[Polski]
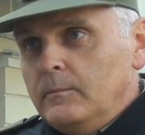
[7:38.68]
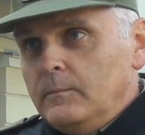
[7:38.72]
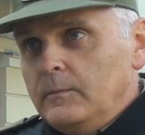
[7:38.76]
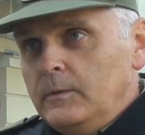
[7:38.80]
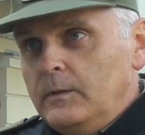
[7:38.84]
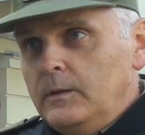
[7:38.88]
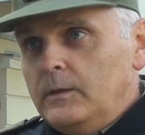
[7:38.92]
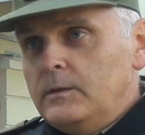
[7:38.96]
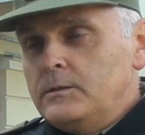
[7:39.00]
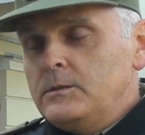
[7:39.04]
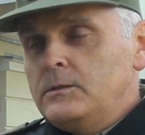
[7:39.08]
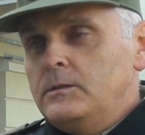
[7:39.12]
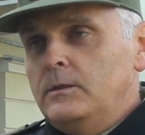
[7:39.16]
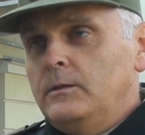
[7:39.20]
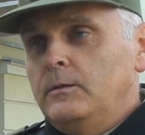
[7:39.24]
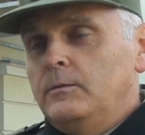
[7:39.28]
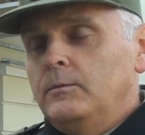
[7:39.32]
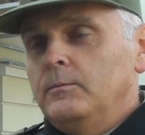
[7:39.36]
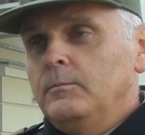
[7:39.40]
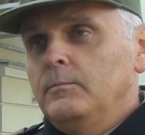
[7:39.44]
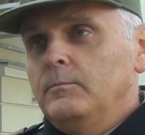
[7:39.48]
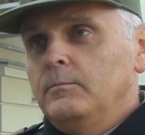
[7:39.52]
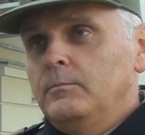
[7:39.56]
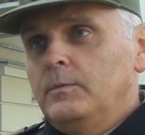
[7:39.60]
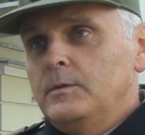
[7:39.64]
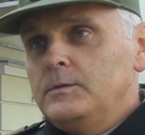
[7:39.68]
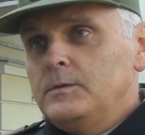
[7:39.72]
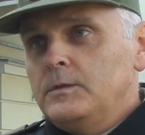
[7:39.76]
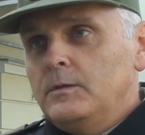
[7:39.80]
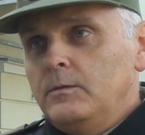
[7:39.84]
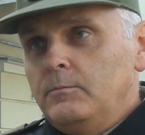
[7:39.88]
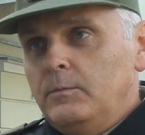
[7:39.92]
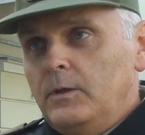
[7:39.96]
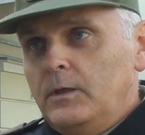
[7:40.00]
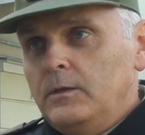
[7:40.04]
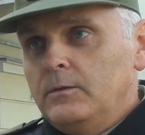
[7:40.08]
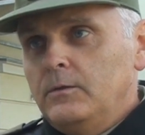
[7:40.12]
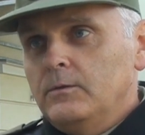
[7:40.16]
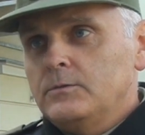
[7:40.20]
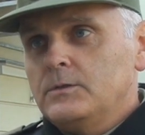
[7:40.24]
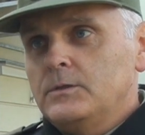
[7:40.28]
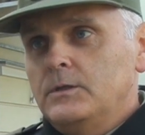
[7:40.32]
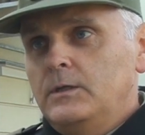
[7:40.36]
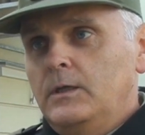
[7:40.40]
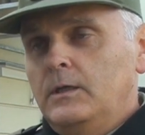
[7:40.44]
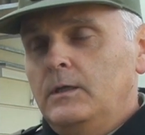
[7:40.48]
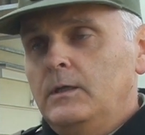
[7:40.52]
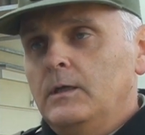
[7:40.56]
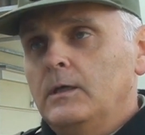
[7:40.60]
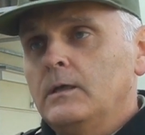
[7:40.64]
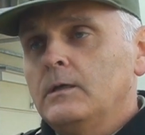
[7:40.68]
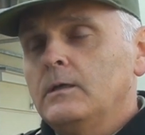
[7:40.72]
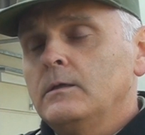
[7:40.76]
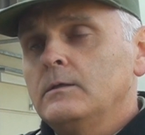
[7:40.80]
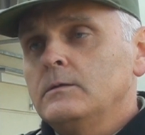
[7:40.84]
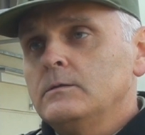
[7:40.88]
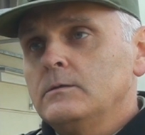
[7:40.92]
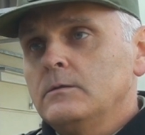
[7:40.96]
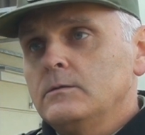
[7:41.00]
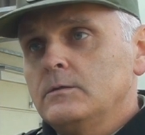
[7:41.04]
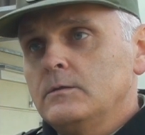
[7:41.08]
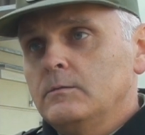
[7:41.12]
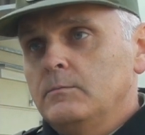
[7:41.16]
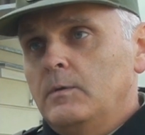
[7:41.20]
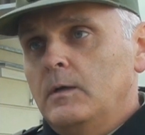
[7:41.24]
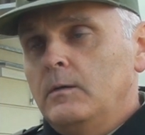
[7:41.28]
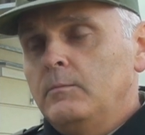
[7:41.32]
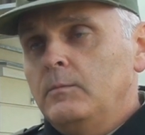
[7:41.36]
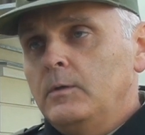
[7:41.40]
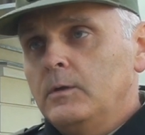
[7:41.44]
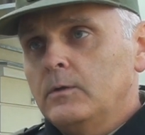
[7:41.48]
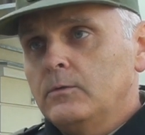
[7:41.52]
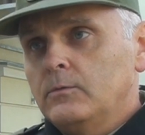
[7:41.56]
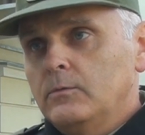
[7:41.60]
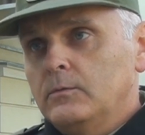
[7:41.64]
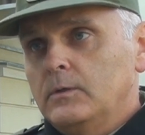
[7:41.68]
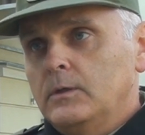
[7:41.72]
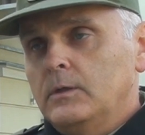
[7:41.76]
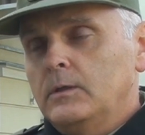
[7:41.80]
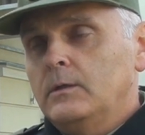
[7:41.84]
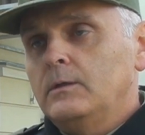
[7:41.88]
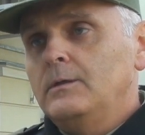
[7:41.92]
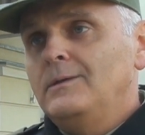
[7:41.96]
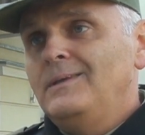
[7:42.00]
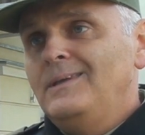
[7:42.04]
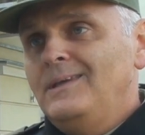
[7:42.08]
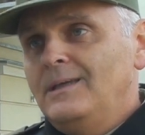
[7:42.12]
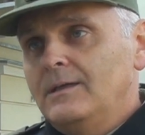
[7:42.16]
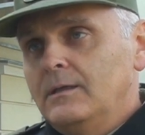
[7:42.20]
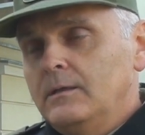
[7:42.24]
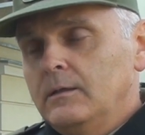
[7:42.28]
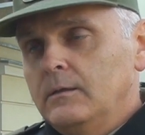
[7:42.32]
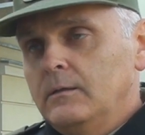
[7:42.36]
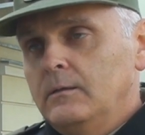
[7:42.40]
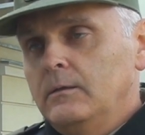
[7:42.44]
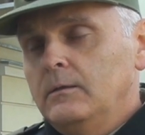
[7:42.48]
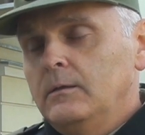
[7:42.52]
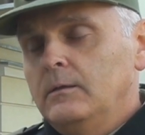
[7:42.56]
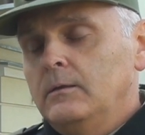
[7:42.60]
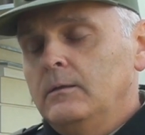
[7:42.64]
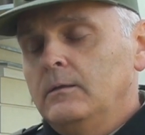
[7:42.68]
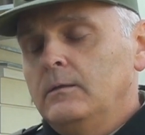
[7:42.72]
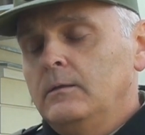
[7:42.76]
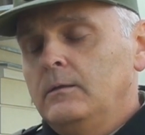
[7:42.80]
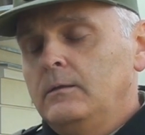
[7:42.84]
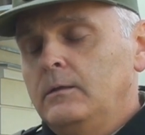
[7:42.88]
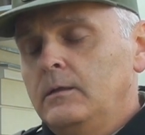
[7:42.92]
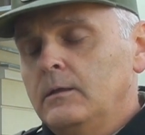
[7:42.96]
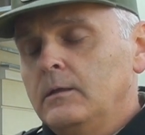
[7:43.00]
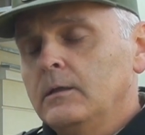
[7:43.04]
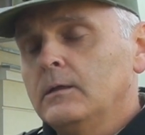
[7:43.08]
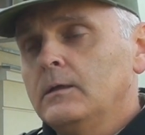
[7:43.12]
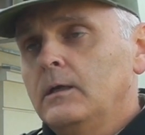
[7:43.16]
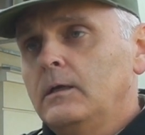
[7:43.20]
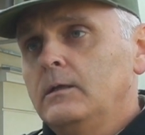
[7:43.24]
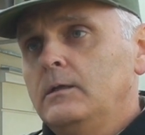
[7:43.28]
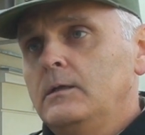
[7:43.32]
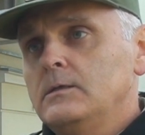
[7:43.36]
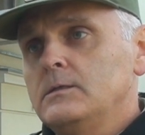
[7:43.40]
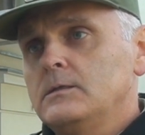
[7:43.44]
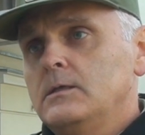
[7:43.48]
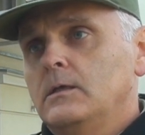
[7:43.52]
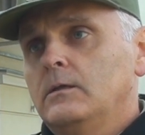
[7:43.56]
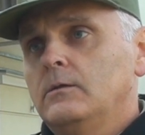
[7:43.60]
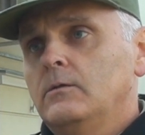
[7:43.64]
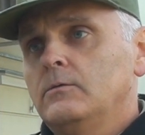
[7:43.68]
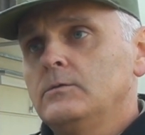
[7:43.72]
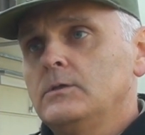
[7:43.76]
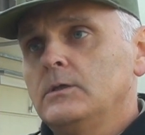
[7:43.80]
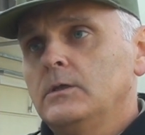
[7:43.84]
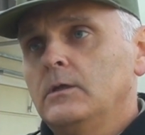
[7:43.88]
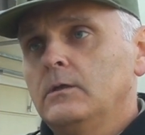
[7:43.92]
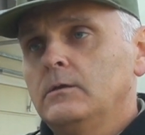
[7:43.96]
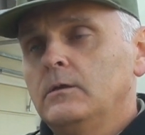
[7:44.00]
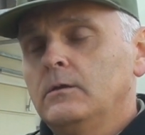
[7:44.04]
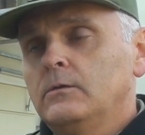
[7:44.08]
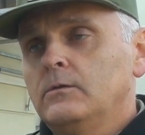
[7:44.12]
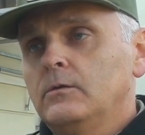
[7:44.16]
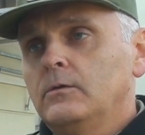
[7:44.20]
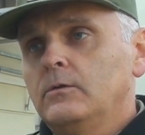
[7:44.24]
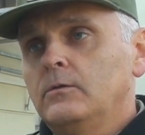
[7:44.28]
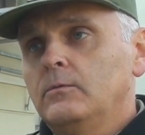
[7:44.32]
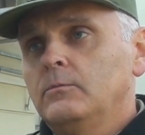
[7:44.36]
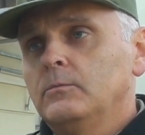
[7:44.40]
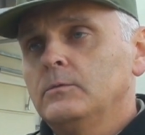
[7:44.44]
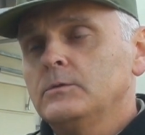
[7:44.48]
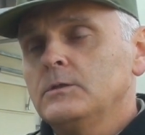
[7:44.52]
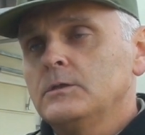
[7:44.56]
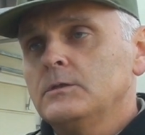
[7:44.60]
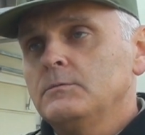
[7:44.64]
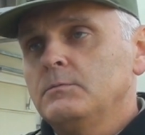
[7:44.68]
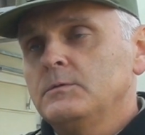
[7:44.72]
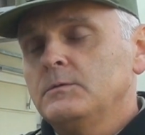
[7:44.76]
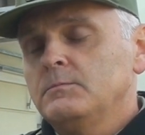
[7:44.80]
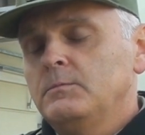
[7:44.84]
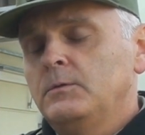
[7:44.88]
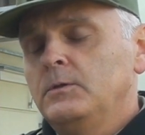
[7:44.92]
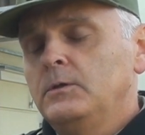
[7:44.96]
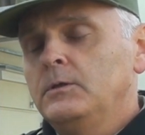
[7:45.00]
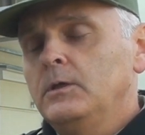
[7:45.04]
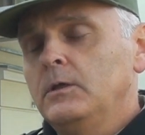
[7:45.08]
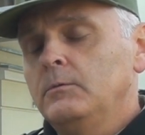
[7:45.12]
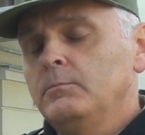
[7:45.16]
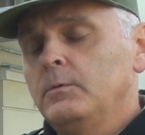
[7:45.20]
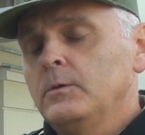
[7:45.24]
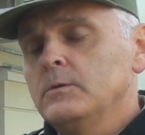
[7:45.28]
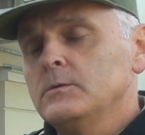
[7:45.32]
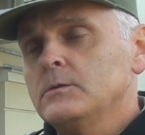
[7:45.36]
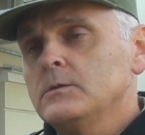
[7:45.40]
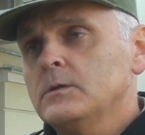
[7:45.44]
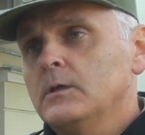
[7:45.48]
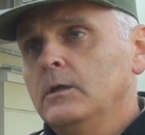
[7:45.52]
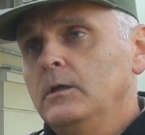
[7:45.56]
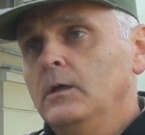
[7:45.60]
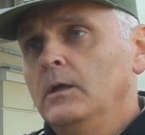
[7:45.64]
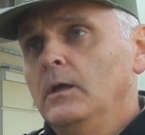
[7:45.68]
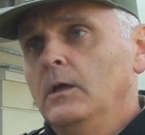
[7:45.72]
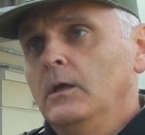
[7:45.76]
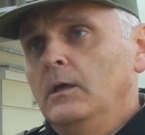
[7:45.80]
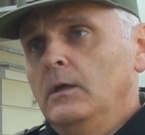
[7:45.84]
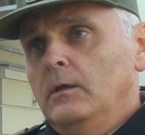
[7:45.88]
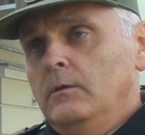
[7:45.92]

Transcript: Jeśli będziemy mieli do czynienia z osobami, które nie, y, nielegalnie znajdą się na terytorium Rzeczypospolitej Polskiej,